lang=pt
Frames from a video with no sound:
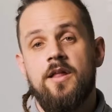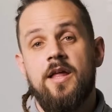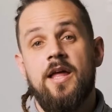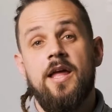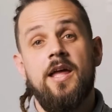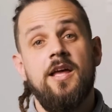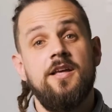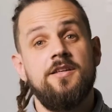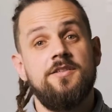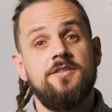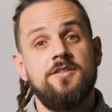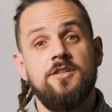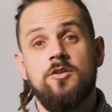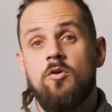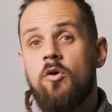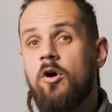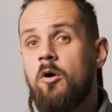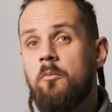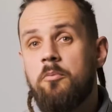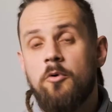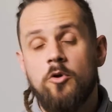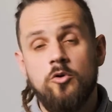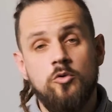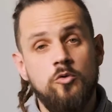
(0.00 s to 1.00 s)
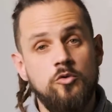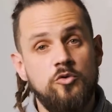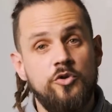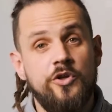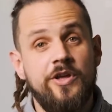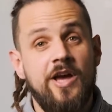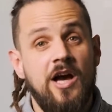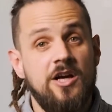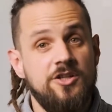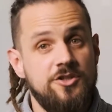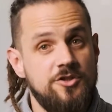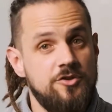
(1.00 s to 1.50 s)
Esse não é um produto
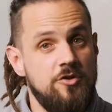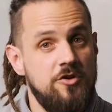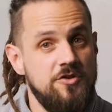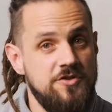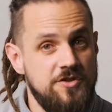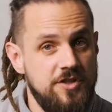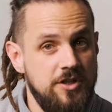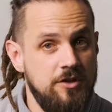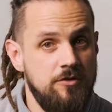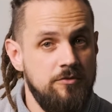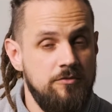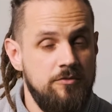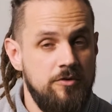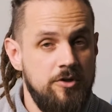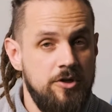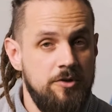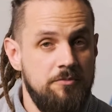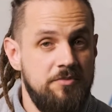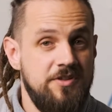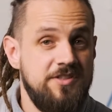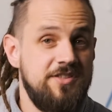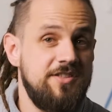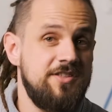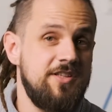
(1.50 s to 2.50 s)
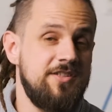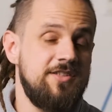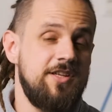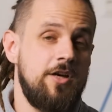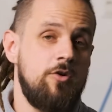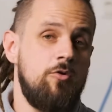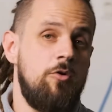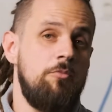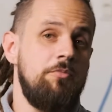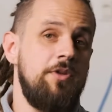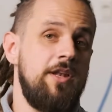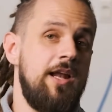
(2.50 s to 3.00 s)
que age sozinho, precisa ser
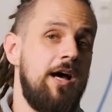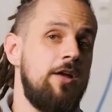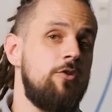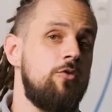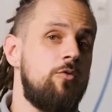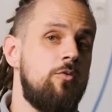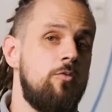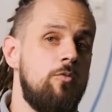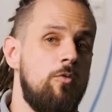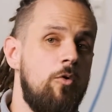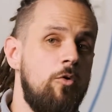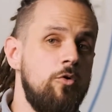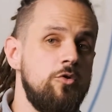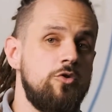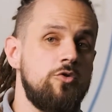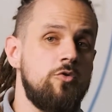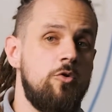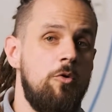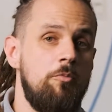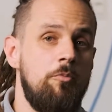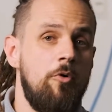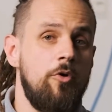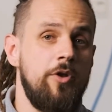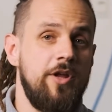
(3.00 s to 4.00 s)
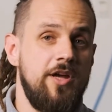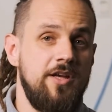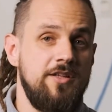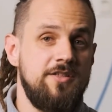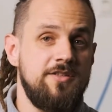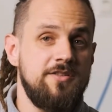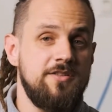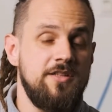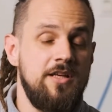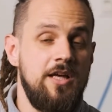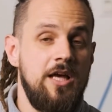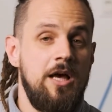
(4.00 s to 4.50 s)
combinado com outros
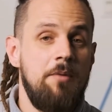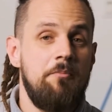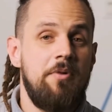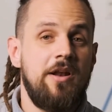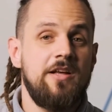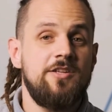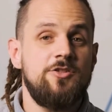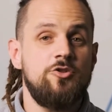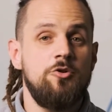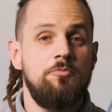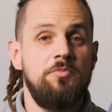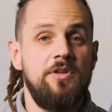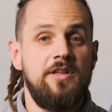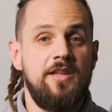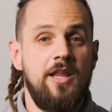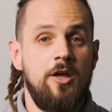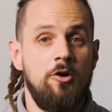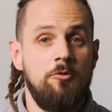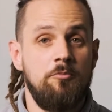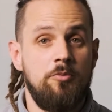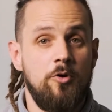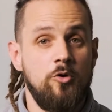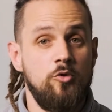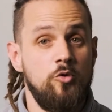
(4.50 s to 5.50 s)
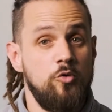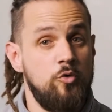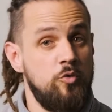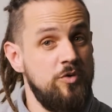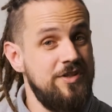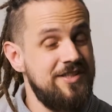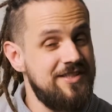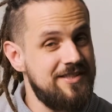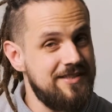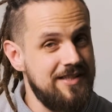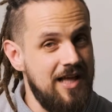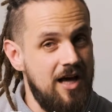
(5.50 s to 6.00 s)
componentes para que se obtenha um produto
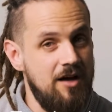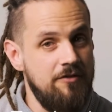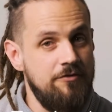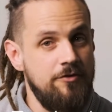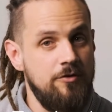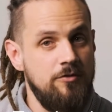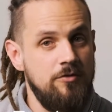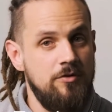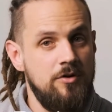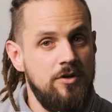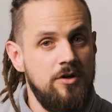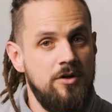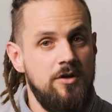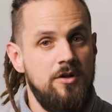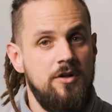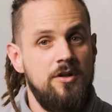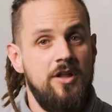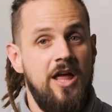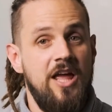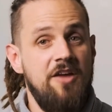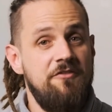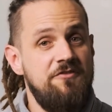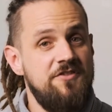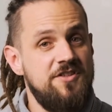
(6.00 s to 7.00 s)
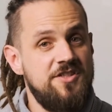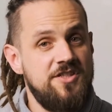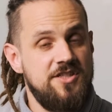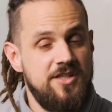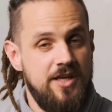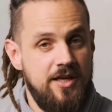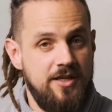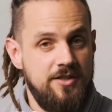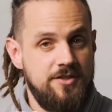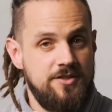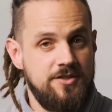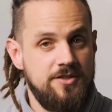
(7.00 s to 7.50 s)
estável,
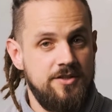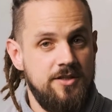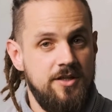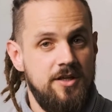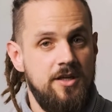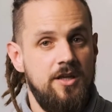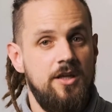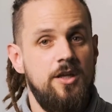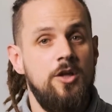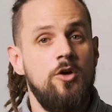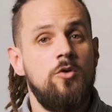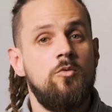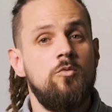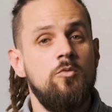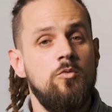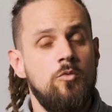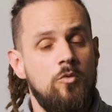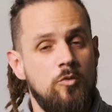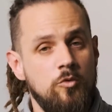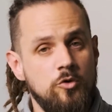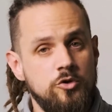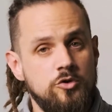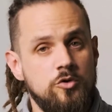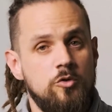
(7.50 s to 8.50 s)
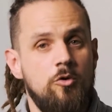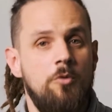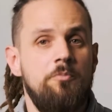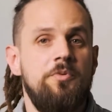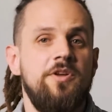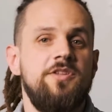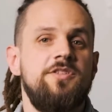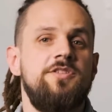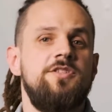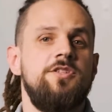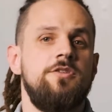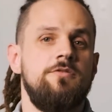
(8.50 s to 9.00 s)
eficiente e com custo
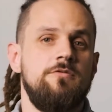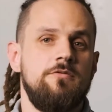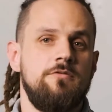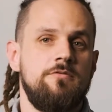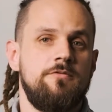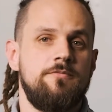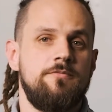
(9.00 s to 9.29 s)
competitivo.